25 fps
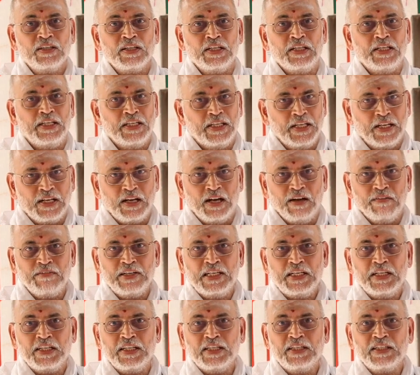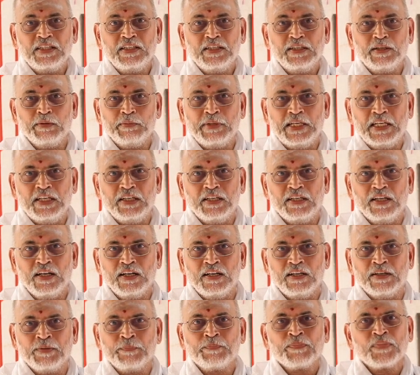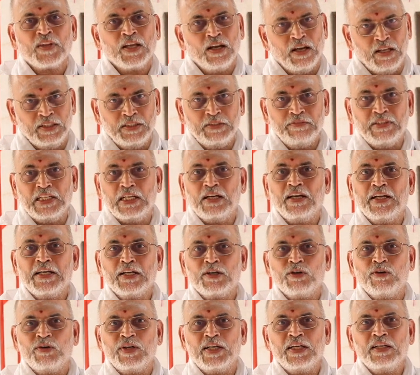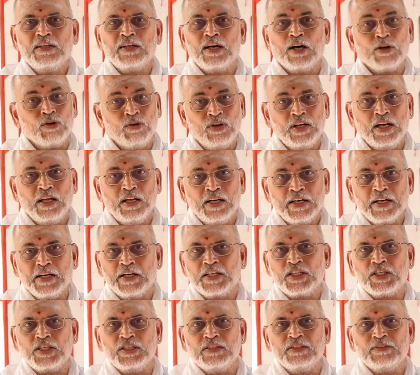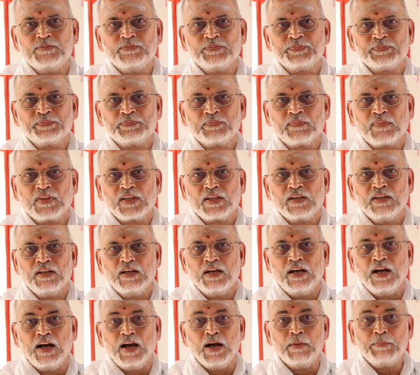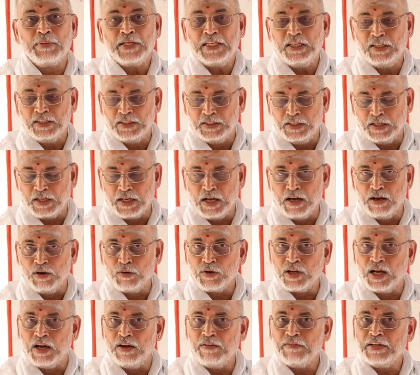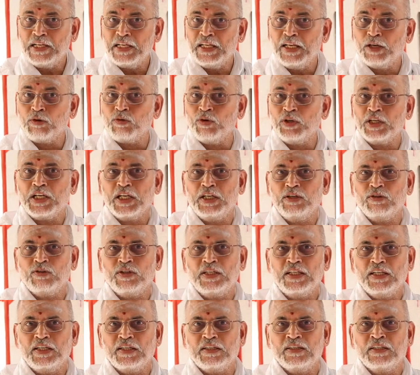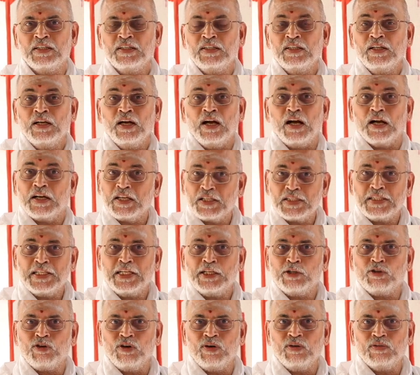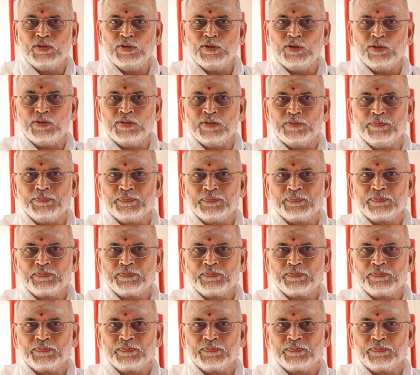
இன்றைக்கி காவேரி இருக்குது அப்படின்னா அது விநாயகரோட அருள்னால் கிடச்சிது அப்படி இந்த கா காவேரியை கொட்டினோன்னு அகஸ்தியர் கோவம் வந்துடுத்து